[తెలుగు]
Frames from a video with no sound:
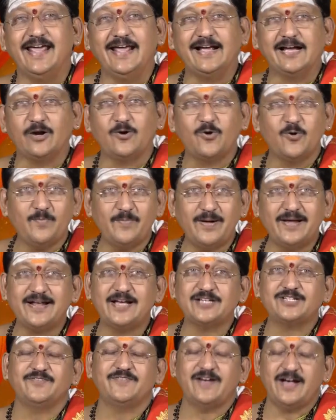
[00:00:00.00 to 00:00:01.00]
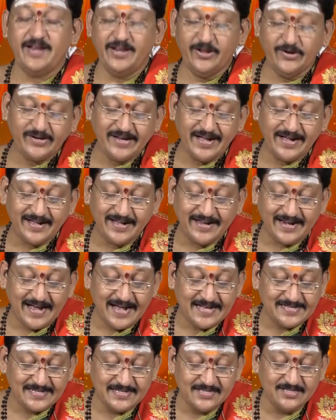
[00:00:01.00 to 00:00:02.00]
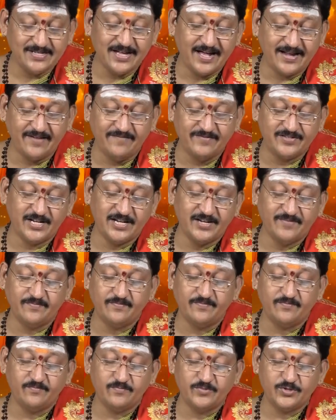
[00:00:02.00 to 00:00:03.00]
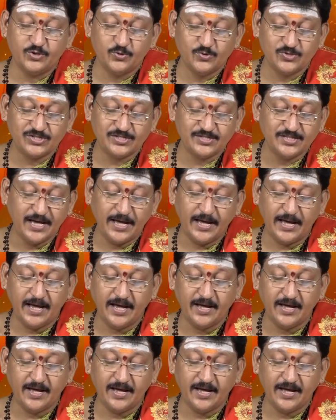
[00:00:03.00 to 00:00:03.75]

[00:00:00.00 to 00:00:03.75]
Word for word: ఇక కుంభరాశి వారి యొక్క గ్రహ సంచార విషయం చూస్తే